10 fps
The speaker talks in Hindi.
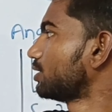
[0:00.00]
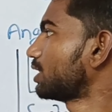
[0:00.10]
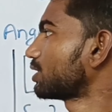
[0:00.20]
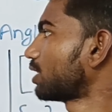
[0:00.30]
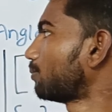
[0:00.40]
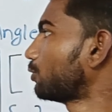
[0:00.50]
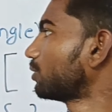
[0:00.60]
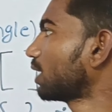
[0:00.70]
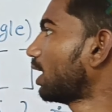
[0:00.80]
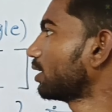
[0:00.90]
इसे
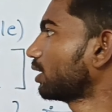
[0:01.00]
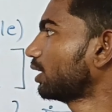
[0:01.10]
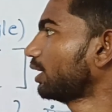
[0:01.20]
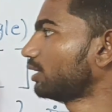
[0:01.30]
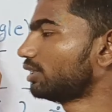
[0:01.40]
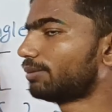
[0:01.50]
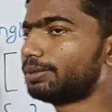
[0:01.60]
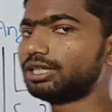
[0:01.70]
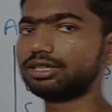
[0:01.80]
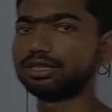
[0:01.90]
समकोण कहा जाता है यानी
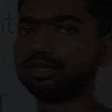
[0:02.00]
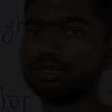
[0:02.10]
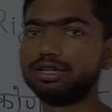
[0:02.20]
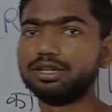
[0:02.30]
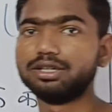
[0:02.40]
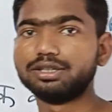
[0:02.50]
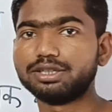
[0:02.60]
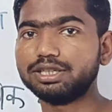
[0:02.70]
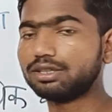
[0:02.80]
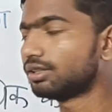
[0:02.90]
नब्बे डिग्री
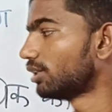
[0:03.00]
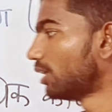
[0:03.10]
ठीक